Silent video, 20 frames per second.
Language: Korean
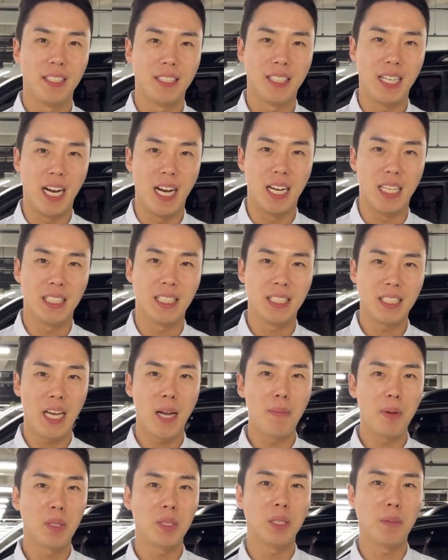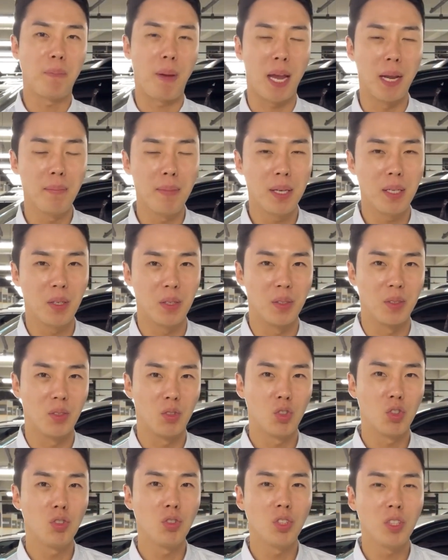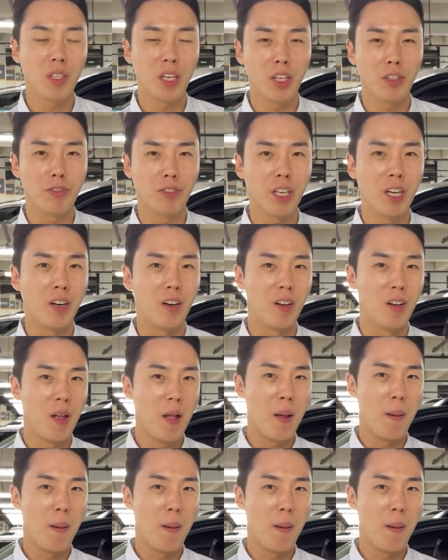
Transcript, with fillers: 자, 스타벅스 100만원 충전했고요.